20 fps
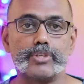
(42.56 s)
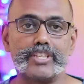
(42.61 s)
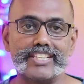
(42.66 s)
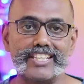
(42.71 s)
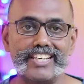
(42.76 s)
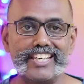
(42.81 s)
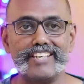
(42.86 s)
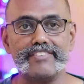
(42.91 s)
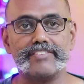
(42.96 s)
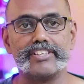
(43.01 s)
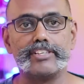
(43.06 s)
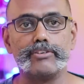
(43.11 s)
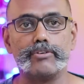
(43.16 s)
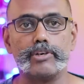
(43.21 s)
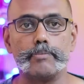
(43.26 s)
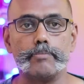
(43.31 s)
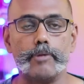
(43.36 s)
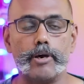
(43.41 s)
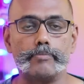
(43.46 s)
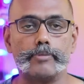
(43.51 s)
ஸோ இதுலேயும் வந்து
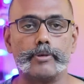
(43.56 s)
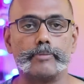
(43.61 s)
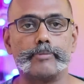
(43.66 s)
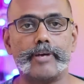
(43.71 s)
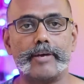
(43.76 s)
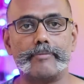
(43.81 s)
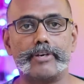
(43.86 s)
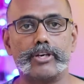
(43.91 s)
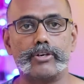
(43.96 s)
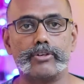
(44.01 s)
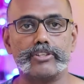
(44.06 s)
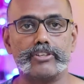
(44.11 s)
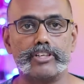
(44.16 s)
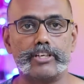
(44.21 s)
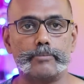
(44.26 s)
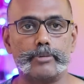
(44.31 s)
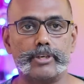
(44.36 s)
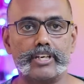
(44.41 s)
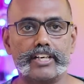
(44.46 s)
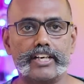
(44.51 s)
ஒரு பாப்பப் கேமரா கொண்டு வர
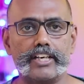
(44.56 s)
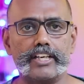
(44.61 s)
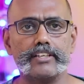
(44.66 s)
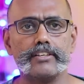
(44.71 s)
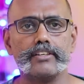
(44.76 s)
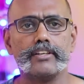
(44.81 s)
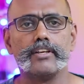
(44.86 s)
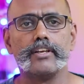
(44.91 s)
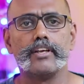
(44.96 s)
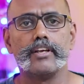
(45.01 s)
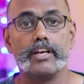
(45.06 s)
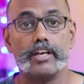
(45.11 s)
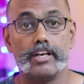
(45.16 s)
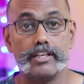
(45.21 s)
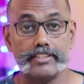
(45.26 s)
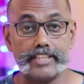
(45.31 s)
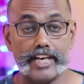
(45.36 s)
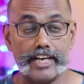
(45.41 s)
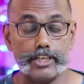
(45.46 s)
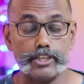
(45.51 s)
போகிறாங்க
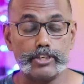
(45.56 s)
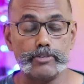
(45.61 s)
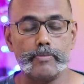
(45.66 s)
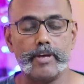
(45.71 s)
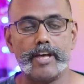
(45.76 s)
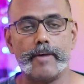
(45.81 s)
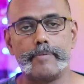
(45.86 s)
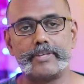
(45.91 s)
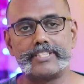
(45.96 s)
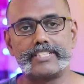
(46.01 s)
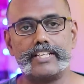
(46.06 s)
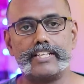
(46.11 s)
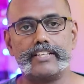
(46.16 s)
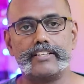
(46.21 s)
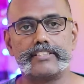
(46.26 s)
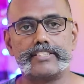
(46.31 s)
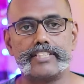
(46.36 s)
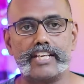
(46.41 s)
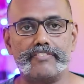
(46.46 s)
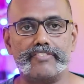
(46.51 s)
தேர்ட்டி டூ மெகா பிக்சல்
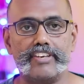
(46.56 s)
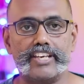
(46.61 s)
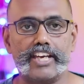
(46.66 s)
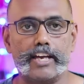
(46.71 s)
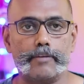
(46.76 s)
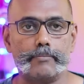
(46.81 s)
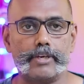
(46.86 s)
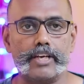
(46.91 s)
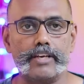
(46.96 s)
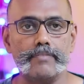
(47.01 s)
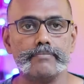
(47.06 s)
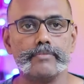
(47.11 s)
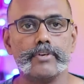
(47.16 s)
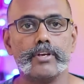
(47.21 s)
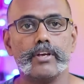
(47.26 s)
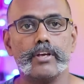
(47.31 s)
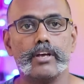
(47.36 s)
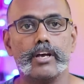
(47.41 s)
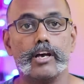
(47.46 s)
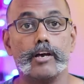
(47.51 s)
செல்ஃபி கேமரா
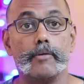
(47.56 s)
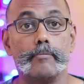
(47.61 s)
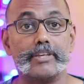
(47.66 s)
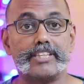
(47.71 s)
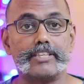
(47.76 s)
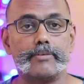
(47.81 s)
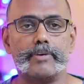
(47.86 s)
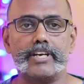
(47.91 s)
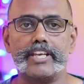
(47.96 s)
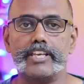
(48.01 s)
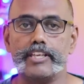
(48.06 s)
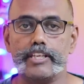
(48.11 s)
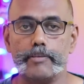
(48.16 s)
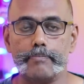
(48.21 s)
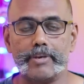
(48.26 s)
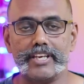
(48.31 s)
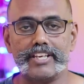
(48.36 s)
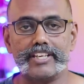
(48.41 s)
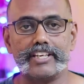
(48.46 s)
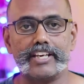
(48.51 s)
மற்றபடி
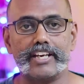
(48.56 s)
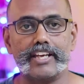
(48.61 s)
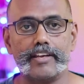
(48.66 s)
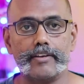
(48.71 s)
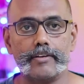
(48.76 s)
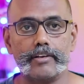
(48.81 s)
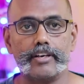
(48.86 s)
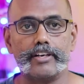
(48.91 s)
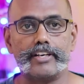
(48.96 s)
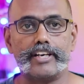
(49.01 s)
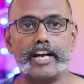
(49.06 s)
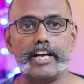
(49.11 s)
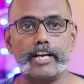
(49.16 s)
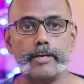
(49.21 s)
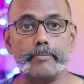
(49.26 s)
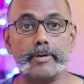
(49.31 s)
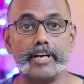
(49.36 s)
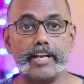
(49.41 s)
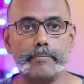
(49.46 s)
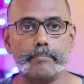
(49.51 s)
இப்போ இருக்கிற ட்ரெண்ட்
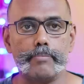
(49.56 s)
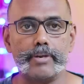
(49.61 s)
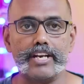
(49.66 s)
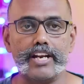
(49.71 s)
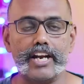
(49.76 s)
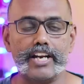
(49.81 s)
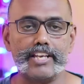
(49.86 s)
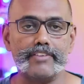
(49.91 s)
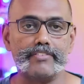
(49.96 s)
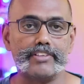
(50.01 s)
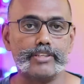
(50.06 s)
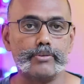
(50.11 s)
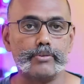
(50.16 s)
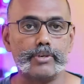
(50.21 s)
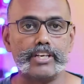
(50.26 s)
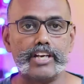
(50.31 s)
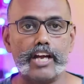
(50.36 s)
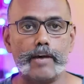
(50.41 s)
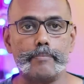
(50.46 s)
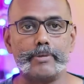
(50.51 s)
படி பின்னாடி வந்து
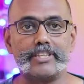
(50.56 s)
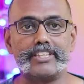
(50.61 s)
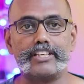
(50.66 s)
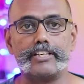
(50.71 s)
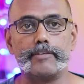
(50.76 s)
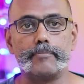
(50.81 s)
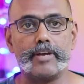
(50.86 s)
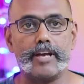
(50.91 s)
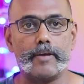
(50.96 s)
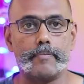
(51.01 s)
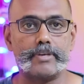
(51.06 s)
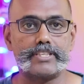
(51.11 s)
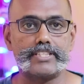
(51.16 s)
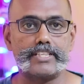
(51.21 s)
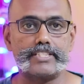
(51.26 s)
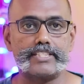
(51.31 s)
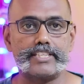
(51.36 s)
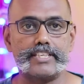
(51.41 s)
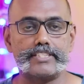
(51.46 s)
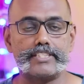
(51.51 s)
ஒரு நாற்பத்தெட்டு மெகா
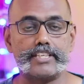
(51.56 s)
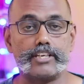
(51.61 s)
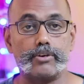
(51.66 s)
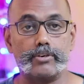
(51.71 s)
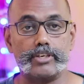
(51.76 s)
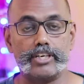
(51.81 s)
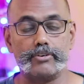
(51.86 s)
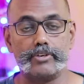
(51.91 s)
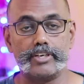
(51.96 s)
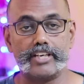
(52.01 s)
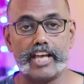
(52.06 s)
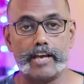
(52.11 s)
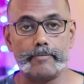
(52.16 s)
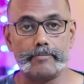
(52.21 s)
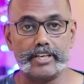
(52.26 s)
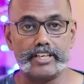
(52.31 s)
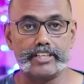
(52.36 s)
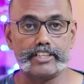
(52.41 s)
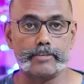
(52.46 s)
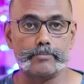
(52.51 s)
பிக்சல் சென்சர் கொண்ட ஒரு
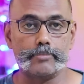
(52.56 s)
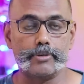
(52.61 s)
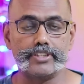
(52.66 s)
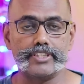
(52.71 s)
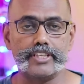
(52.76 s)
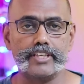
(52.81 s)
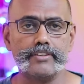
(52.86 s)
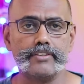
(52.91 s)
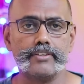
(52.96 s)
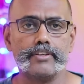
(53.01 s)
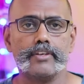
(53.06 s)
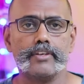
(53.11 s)
கேமரா இருக்க போகுது